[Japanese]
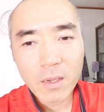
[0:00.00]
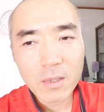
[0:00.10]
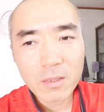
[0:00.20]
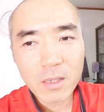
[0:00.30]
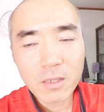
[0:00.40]

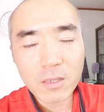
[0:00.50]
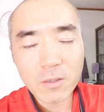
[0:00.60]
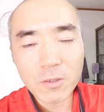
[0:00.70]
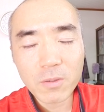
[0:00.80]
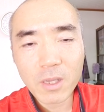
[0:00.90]
精神
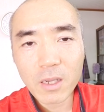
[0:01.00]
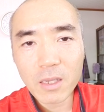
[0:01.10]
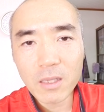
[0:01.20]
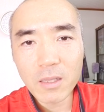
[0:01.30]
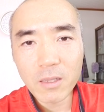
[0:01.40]
の状態が
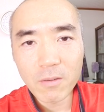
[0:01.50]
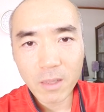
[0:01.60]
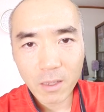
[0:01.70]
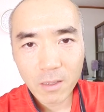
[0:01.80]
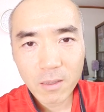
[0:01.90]
いいんだよ
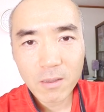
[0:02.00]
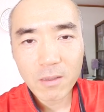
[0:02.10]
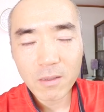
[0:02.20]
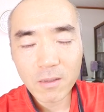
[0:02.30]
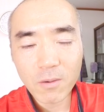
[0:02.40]
ね、
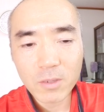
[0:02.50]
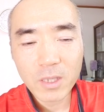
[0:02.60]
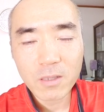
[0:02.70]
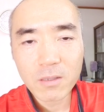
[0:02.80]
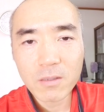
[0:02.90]
うん、
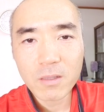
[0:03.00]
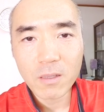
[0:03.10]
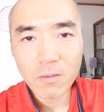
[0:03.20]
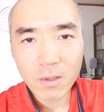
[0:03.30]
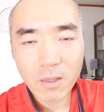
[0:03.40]
落ち着くって
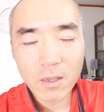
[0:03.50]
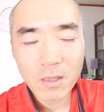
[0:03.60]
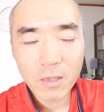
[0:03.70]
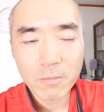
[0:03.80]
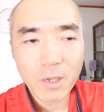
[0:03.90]
いうのかな
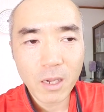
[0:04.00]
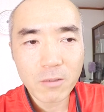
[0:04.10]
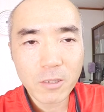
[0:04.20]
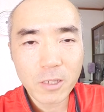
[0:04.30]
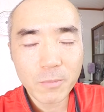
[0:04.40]
多分
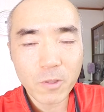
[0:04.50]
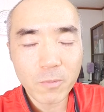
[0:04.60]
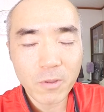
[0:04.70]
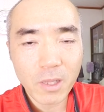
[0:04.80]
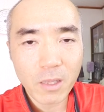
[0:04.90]
カルシウムの
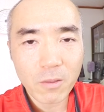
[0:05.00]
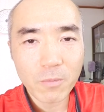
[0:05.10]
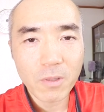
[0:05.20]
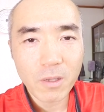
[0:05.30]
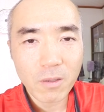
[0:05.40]
問題だと
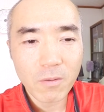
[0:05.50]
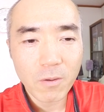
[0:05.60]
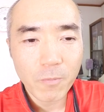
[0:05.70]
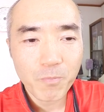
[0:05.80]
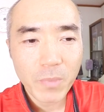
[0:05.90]
思うんだけ
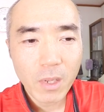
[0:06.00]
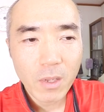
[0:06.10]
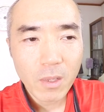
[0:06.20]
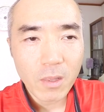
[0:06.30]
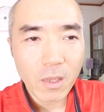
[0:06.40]
ど
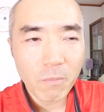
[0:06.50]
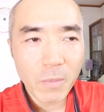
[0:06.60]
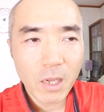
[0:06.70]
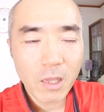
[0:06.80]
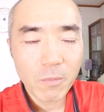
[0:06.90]

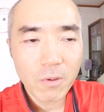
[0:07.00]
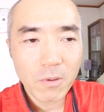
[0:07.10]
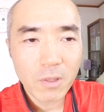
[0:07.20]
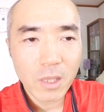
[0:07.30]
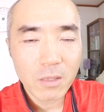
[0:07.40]
生揚げ
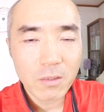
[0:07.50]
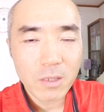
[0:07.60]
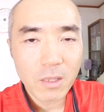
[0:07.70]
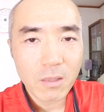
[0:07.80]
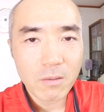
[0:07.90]
も大豆
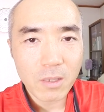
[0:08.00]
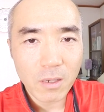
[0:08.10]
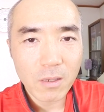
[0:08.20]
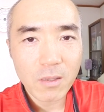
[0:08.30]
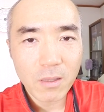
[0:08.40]
使ってる
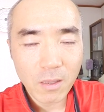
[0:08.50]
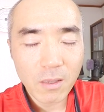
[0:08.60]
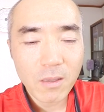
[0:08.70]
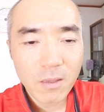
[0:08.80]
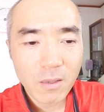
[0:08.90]
じゃん。
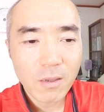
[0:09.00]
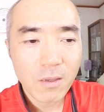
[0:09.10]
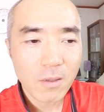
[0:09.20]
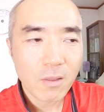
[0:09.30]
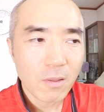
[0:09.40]
ね。
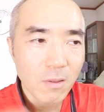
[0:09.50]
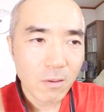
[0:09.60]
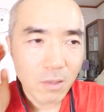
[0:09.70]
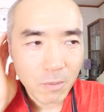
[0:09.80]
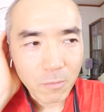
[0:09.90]

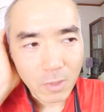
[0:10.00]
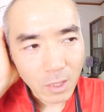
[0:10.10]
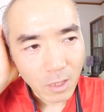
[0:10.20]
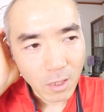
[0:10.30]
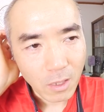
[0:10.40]
これだもん
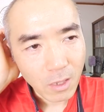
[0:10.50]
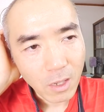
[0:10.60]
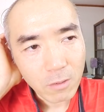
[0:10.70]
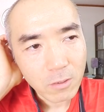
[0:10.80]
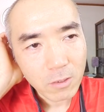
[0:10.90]
で、
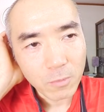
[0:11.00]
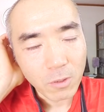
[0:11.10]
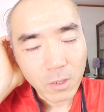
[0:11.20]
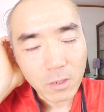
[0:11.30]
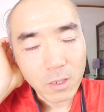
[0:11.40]
カルシウム
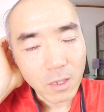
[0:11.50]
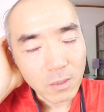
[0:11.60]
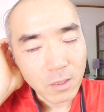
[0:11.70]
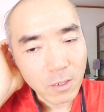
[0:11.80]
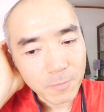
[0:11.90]
取れるから
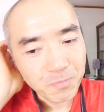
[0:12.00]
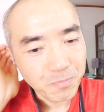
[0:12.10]
さ、